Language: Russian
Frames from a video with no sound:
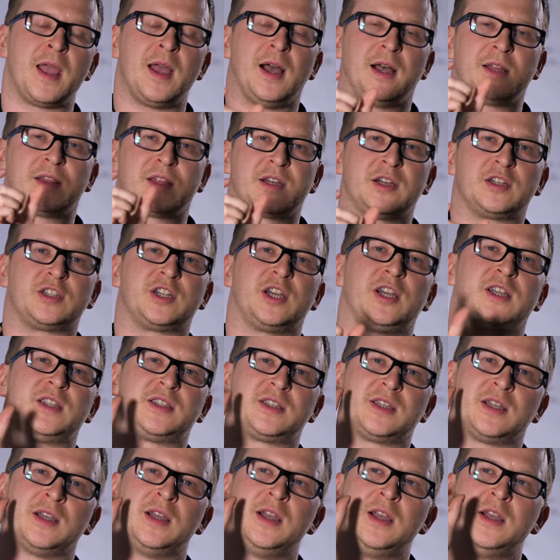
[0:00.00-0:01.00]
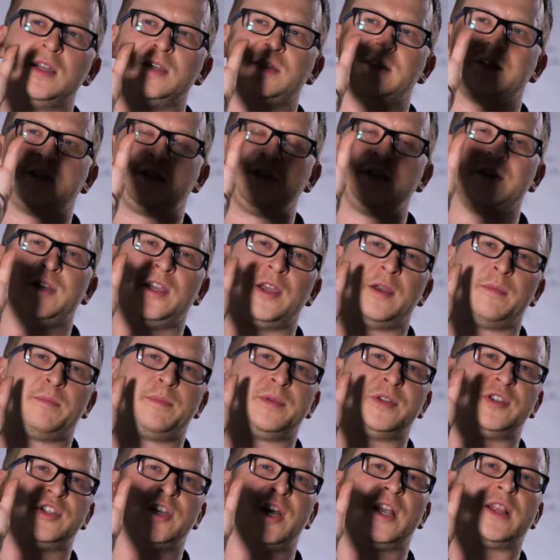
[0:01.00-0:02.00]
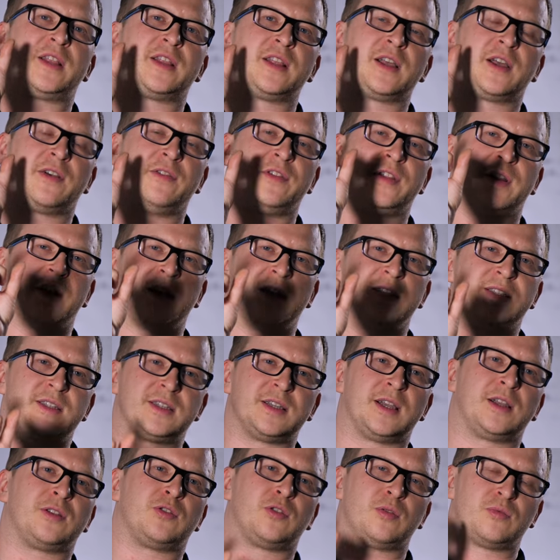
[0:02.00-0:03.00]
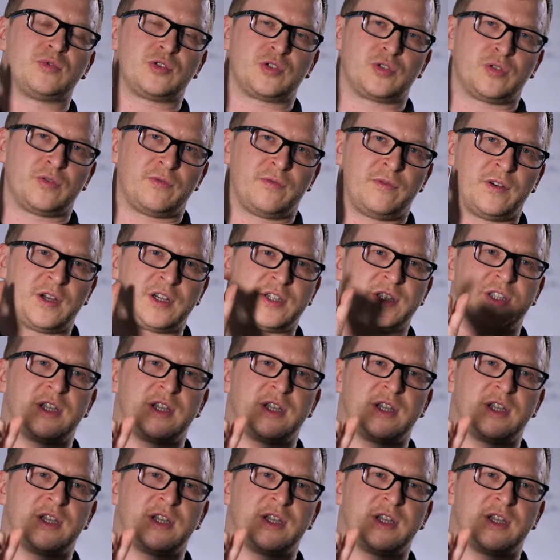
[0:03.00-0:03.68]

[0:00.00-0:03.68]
отражается синяя печать на квитанции о том, что ваш